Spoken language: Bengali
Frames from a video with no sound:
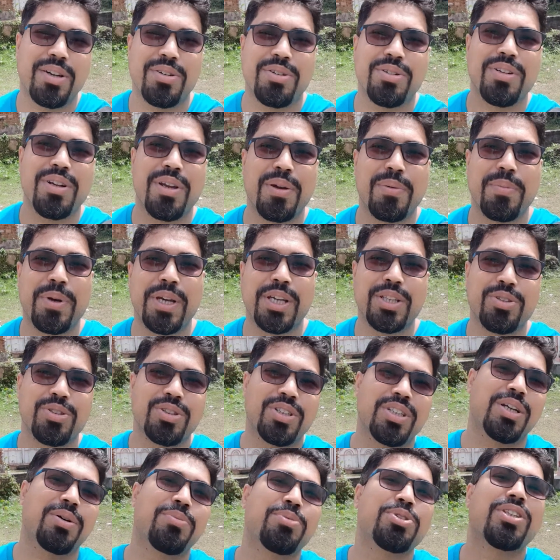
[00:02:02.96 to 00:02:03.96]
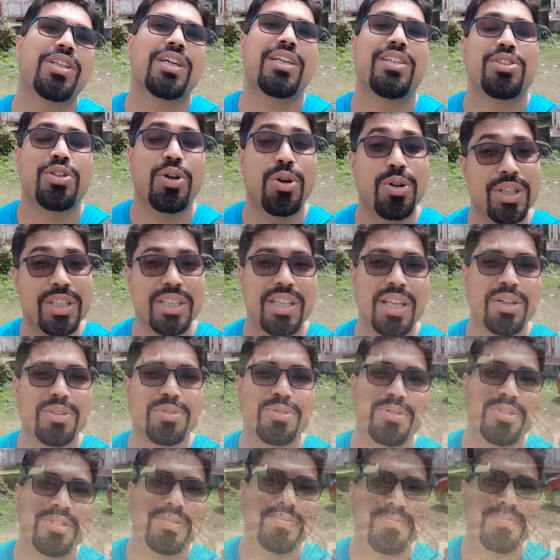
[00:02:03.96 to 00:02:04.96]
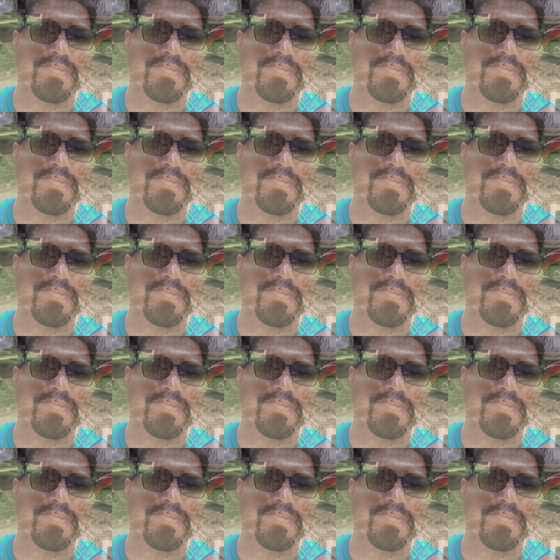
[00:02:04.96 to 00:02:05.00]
এখন ভেতরে যাব তাই সঙ্গে থাকুন